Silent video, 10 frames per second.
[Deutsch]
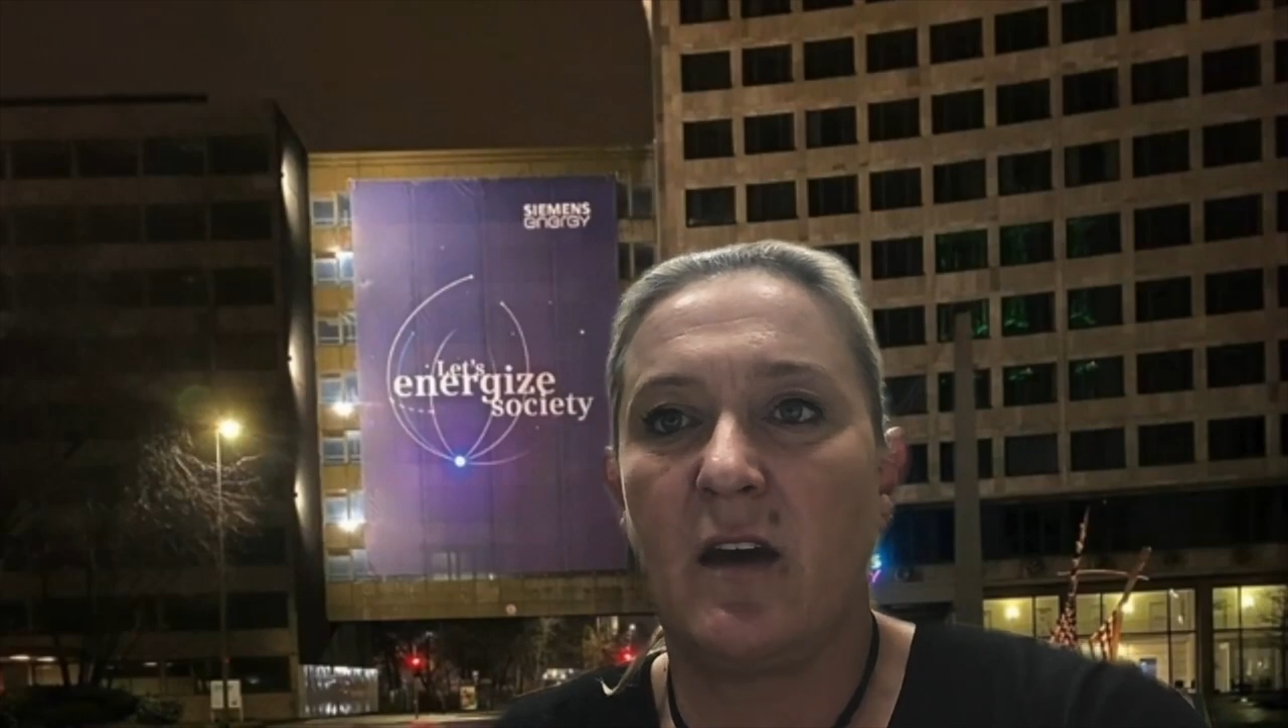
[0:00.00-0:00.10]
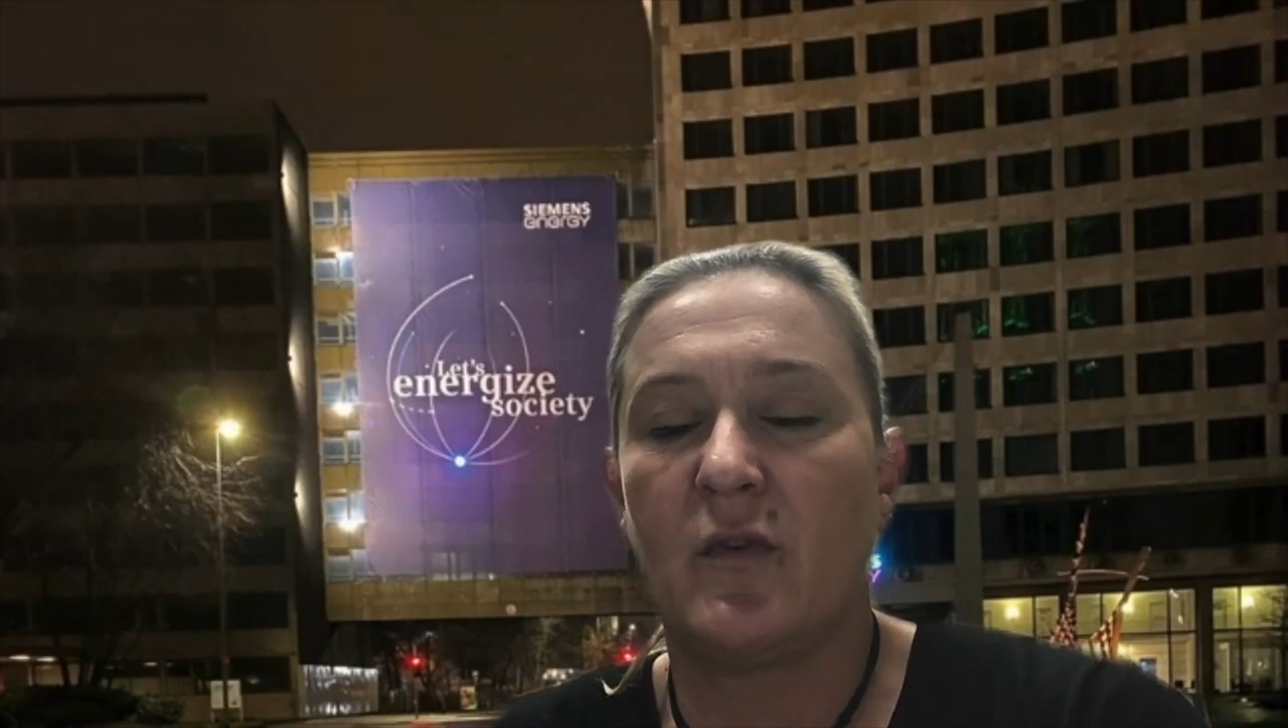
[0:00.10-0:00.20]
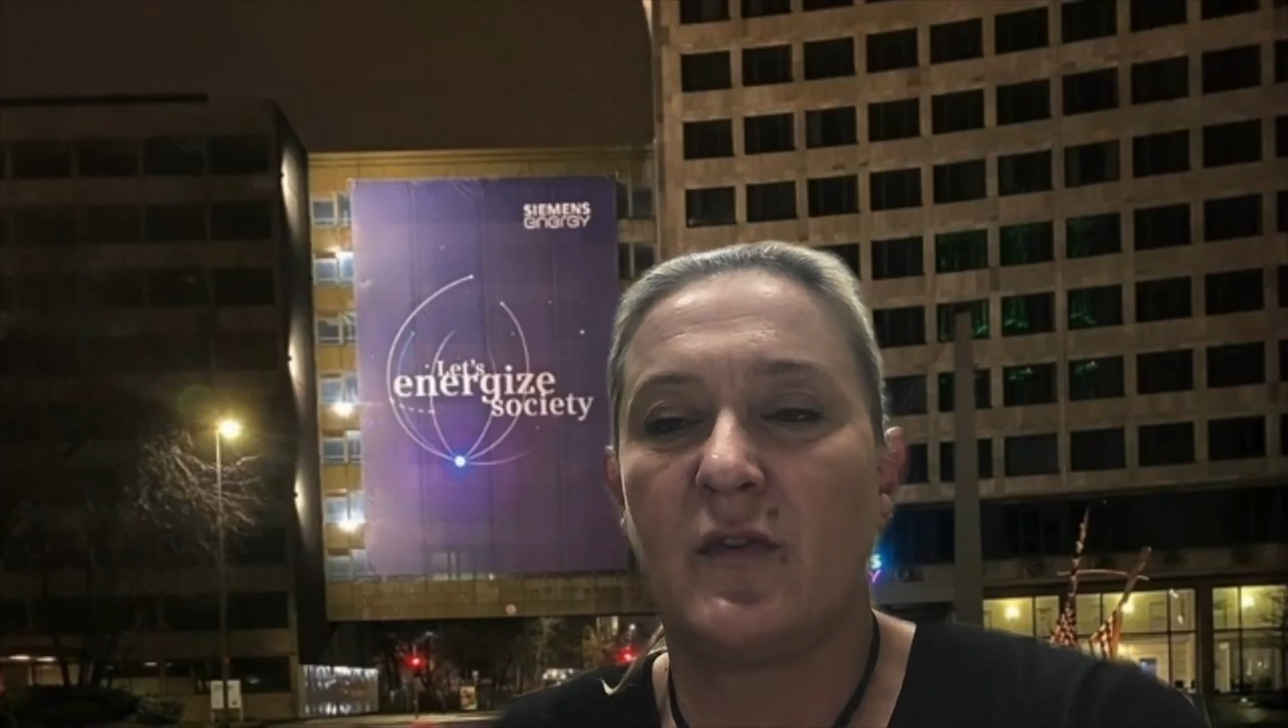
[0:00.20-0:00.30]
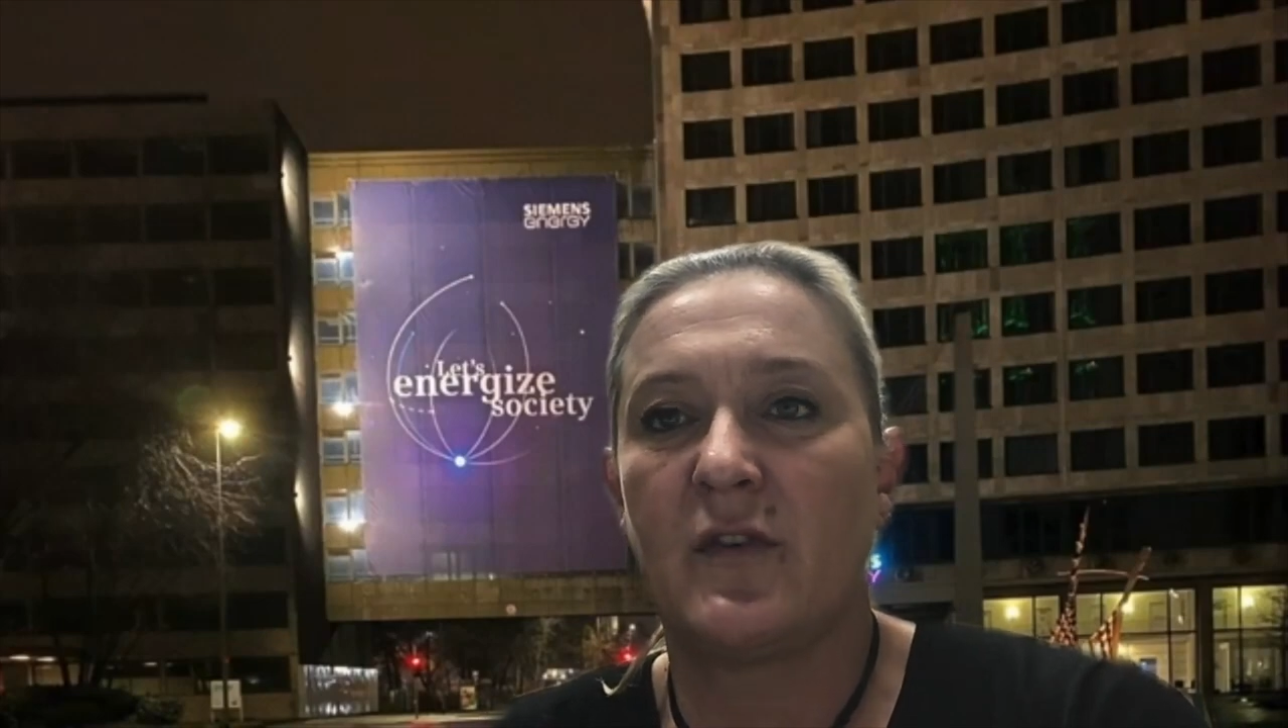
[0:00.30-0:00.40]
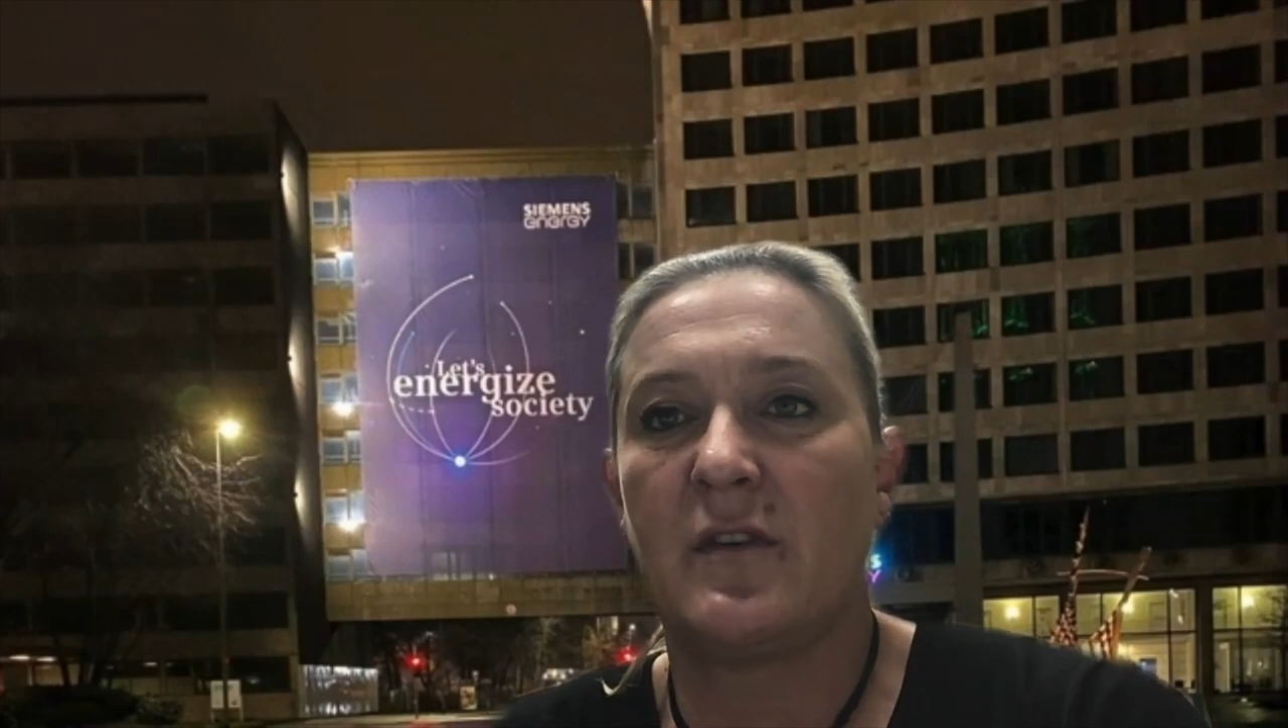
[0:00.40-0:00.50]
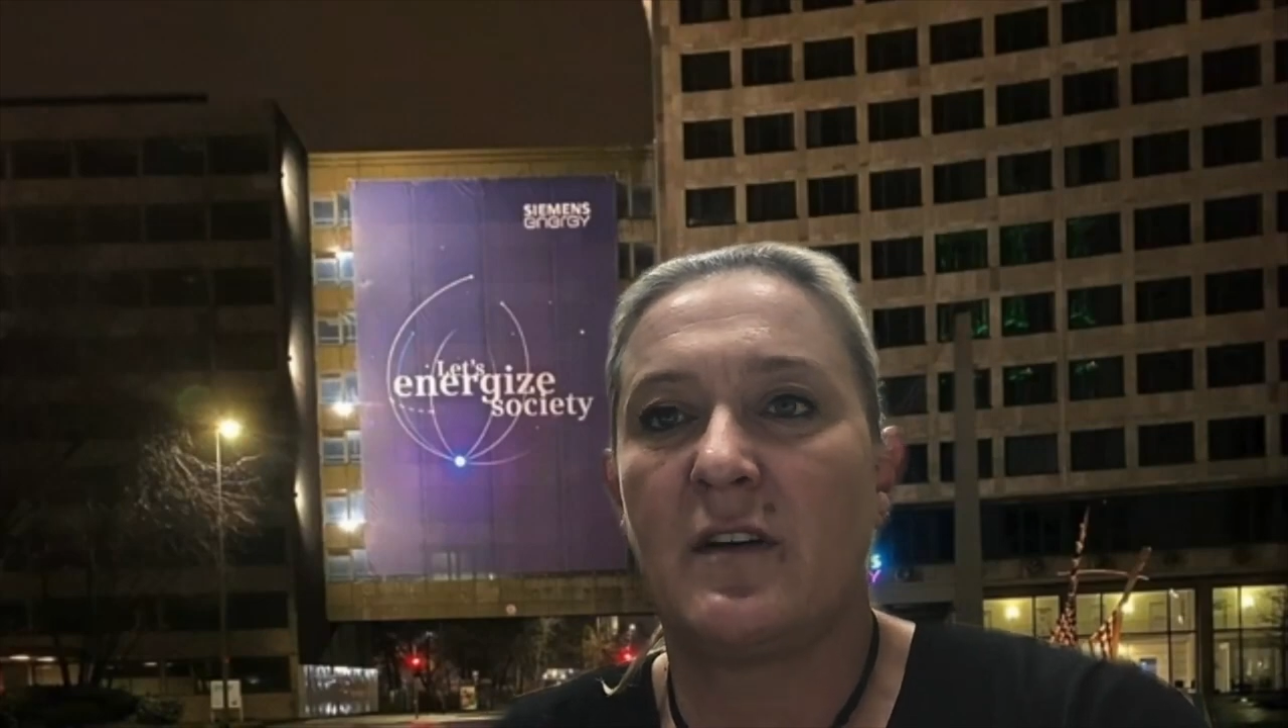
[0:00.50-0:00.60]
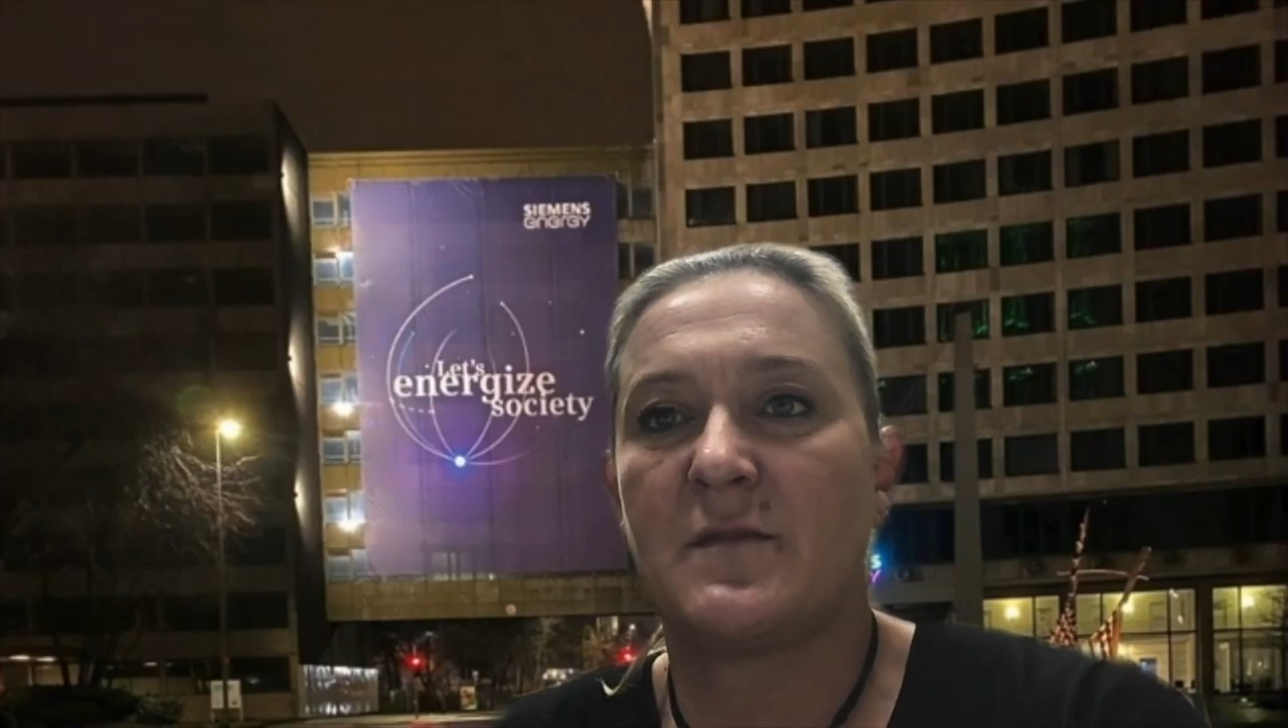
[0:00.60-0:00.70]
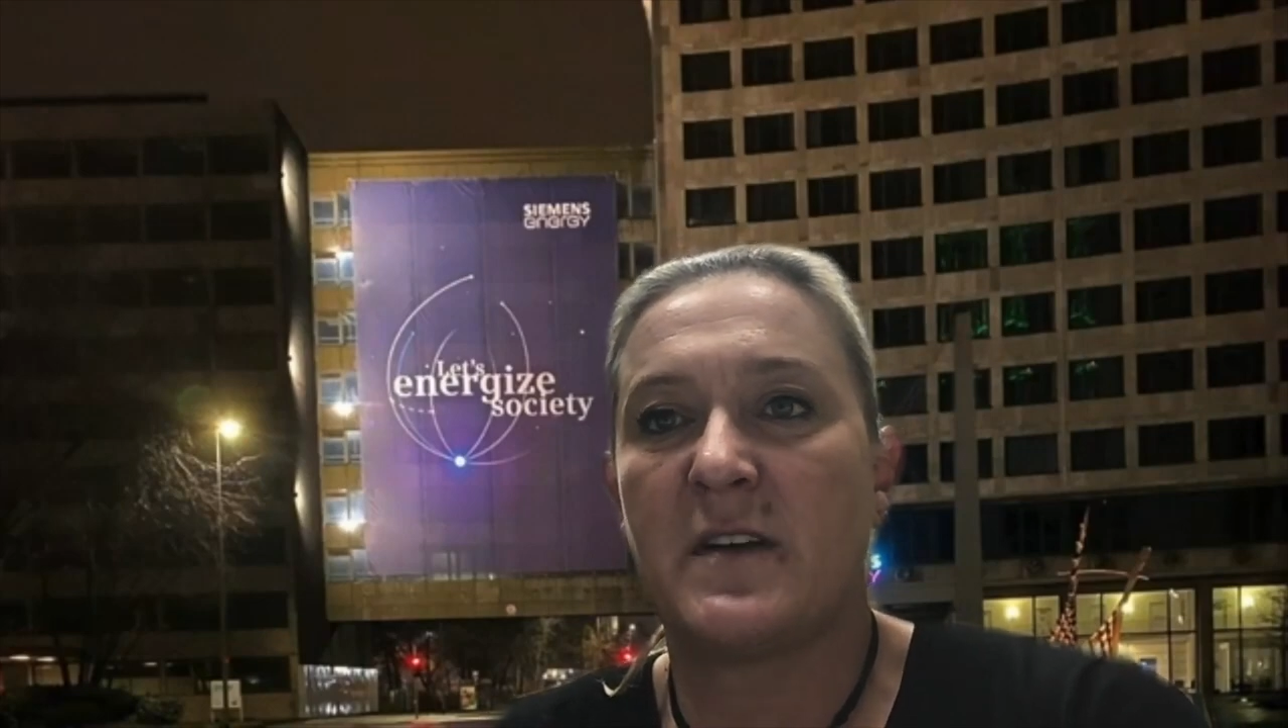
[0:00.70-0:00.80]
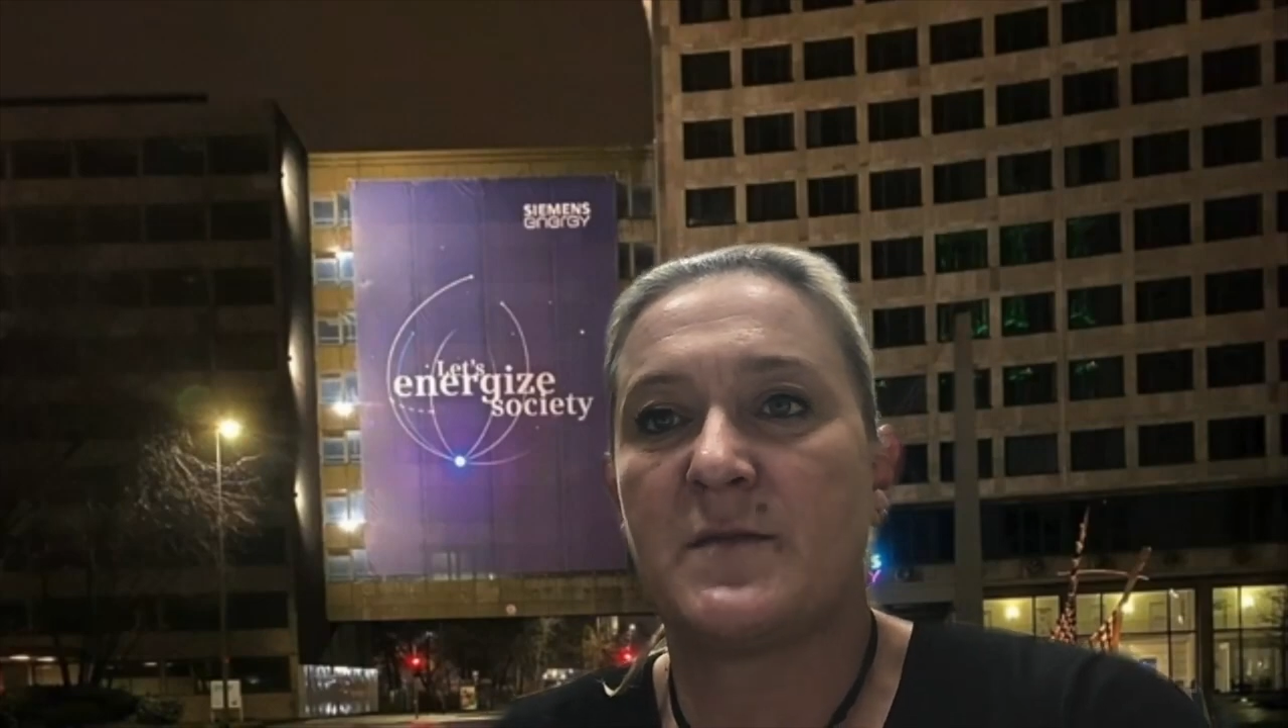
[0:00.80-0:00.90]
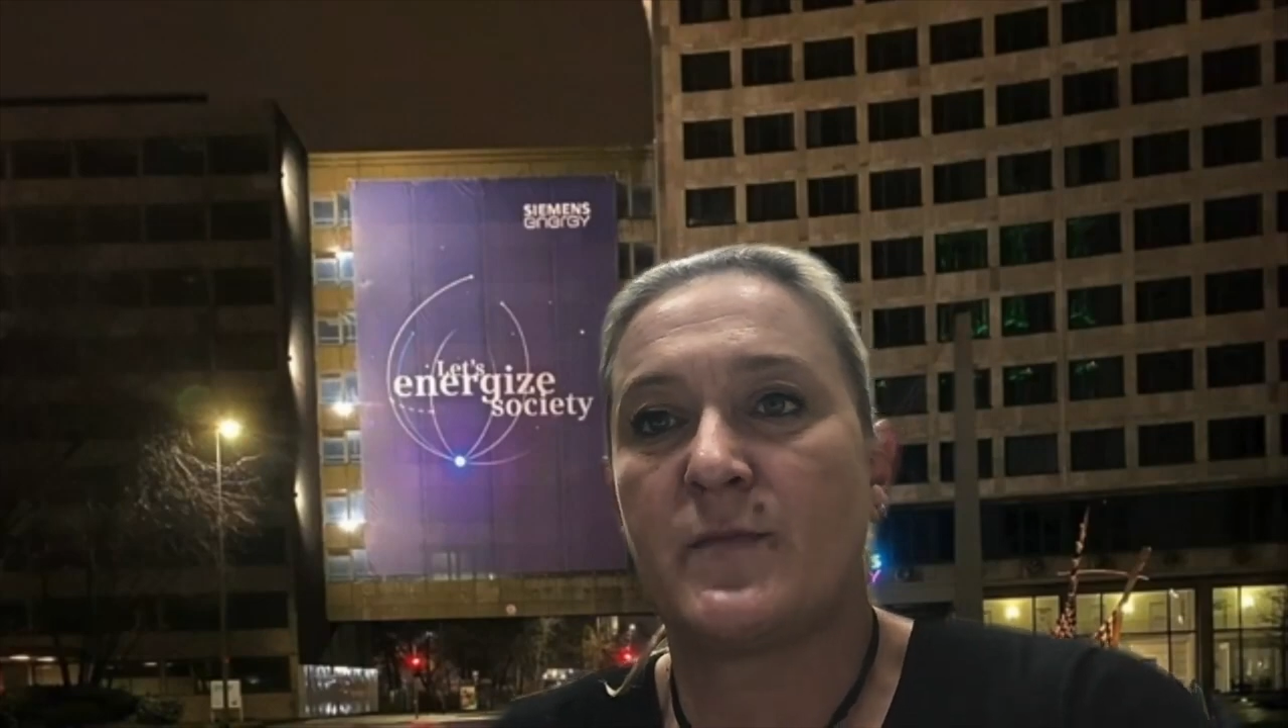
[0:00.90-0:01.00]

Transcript: und sind als Best